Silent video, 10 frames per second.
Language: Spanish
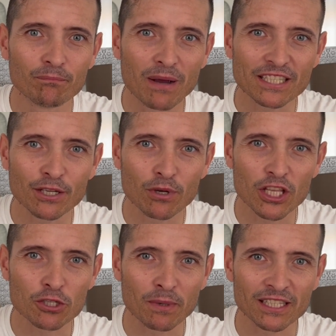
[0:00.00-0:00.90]
Va a ser un año
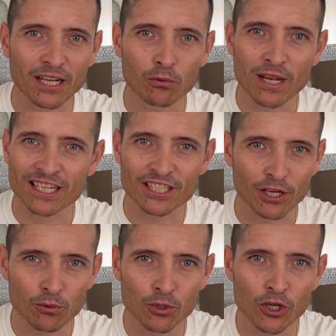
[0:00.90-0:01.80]
espectacular
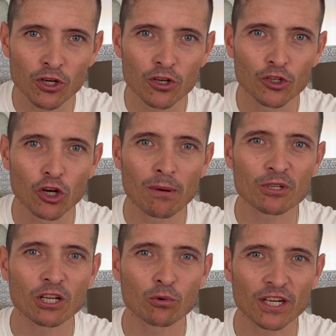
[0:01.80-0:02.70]
seguro, nos lo
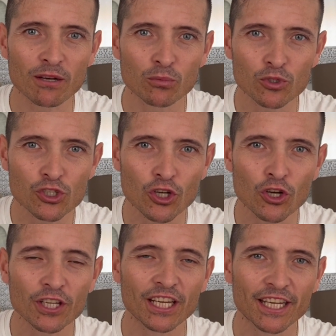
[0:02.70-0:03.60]
vamos a currar
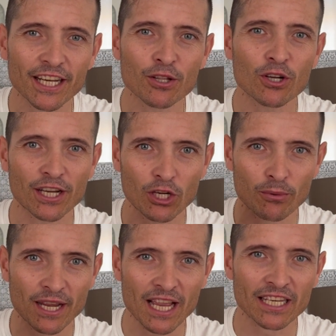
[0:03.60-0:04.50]
mucho y quiero que lo
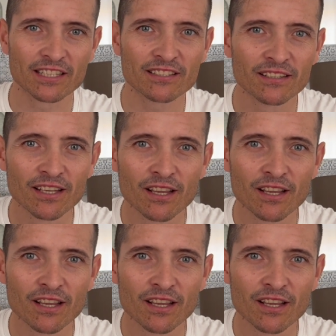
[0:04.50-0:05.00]
veáis.